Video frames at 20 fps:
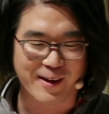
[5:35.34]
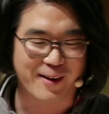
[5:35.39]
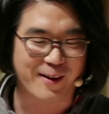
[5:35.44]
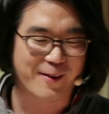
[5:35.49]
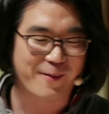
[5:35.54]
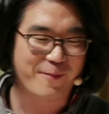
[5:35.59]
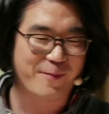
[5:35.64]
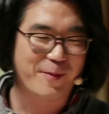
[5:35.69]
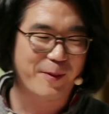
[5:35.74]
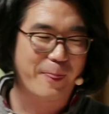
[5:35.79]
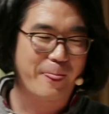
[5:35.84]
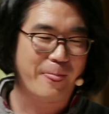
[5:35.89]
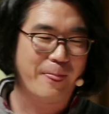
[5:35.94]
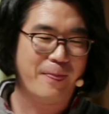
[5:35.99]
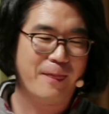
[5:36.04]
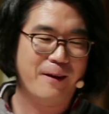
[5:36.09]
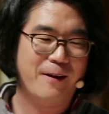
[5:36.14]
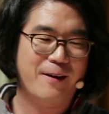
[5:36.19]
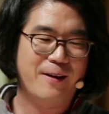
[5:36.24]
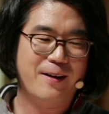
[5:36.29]
네.
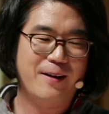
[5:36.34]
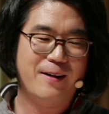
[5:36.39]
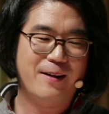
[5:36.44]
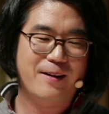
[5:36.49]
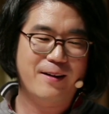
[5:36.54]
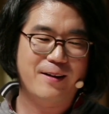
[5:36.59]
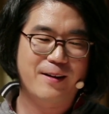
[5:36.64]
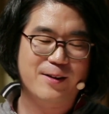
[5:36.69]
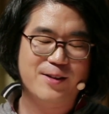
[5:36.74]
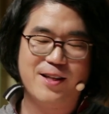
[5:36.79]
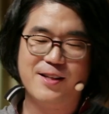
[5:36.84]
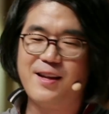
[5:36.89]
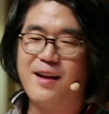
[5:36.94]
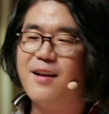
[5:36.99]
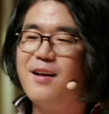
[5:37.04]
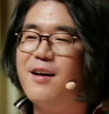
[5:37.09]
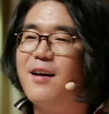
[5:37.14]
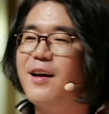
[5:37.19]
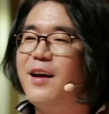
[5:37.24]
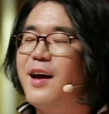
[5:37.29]
제
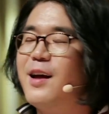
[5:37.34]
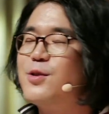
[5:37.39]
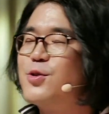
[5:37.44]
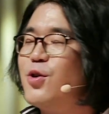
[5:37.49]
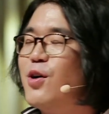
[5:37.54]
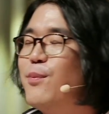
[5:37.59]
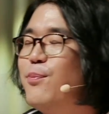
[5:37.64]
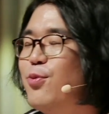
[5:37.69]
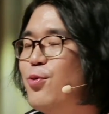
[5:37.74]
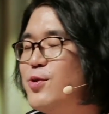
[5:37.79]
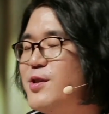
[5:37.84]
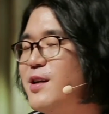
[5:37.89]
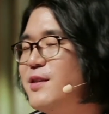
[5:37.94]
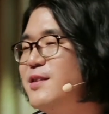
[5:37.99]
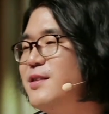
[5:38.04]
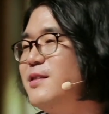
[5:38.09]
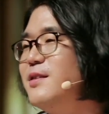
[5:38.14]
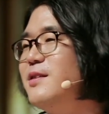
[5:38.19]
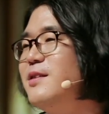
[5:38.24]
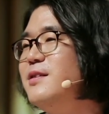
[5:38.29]
생각에 저
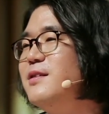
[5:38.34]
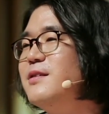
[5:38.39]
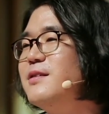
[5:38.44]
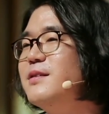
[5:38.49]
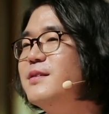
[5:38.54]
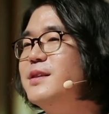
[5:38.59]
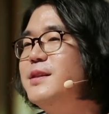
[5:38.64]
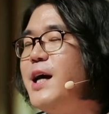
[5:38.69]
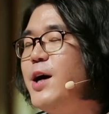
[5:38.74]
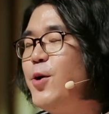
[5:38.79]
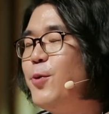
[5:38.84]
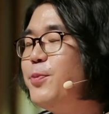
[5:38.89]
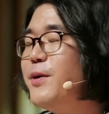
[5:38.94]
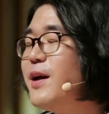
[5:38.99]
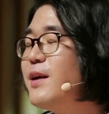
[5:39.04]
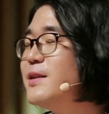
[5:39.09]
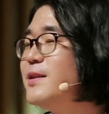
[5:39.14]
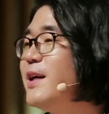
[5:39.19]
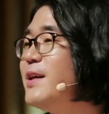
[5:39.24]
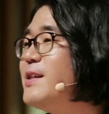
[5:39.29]
프로젝트들은
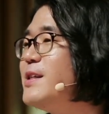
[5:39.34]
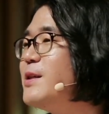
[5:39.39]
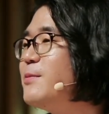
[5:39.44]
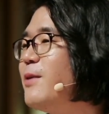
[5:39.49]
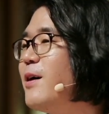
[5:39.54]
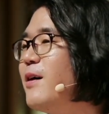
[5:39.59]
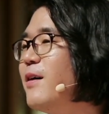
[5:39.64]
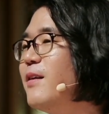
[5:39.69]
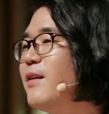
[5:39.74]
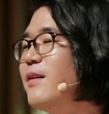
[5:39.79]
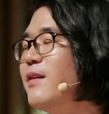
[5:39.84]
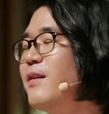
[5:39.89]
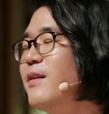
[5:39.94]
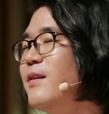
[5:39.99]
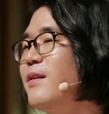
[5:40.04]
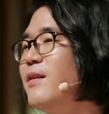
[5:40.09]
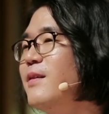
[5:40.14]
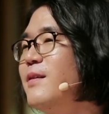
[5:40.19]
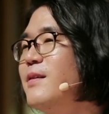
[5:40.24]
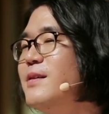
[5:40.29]
새롭기는 했지만
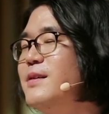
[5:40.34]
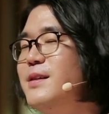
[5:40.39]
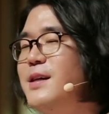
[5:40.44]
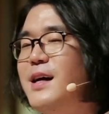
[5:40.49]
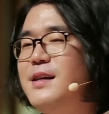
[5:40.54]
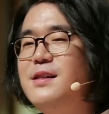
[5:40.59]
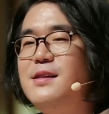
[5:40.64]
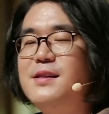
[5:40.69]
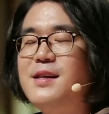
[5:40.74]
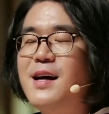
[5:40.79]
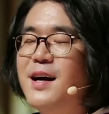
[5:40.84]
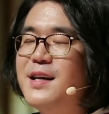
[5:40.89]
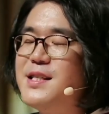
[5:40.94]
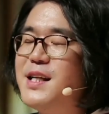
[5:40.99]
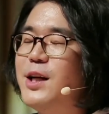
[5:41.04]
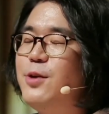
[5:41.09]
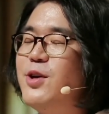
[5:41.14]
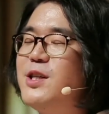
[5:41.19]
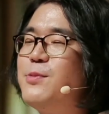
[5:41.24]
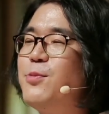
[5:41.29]
사실
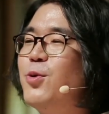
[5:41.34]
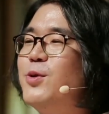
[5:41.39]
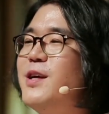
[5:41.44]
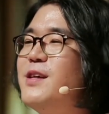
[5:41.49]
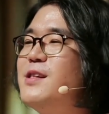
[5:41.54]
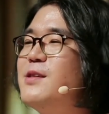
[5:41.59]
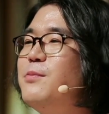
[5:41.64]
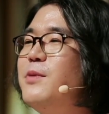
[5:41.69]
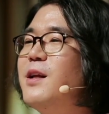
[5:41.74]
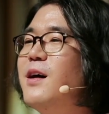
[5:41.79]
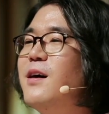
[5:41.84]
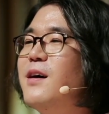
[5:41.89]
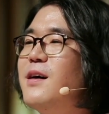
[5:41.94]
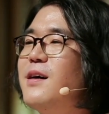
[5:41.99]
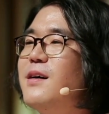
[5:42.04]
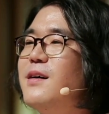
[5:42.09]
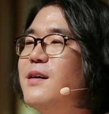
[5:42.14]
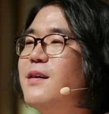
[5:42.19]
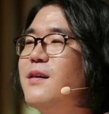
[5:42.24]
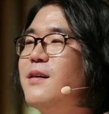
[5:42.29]
상식이 되지 못했습니다.
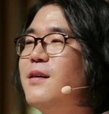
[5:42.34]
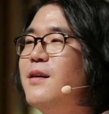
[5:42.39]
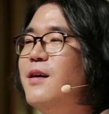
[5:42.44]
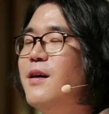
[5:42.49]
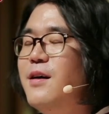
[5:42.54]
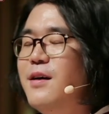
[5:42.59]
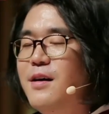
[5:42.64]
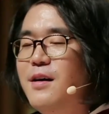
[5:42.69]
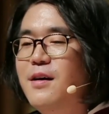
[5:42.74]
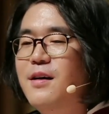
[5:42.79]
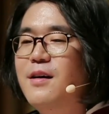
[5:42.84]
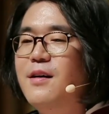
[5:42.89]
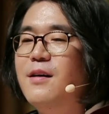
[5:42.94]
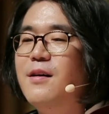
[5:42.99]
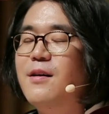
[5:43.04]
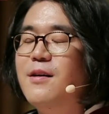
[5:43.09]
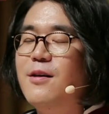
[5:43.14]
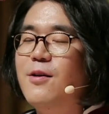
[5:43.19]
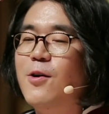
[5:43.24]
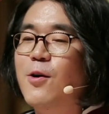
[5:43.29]

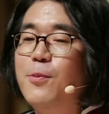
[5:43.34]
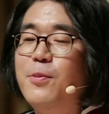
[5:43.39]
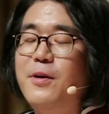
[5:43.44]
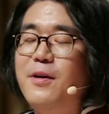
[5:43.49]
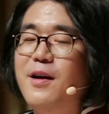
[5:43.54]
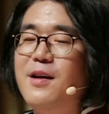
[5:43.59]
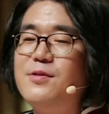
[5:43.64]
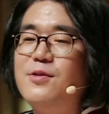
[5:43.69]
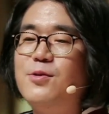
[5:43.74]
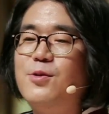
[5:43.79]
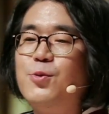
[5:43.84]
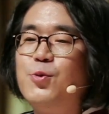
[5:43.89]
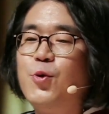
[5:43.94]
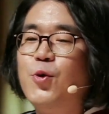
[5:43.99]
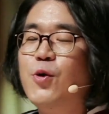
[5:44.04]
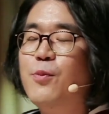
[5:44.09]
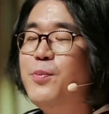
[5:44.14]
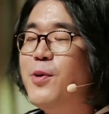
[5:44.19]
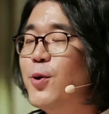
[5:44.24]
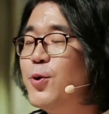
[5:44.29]
업계에서는
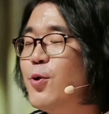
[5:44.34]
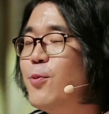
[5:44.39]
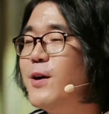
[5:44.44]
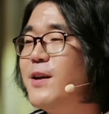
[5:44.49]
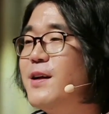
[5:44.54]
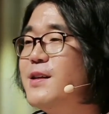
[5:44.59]
좋은 평도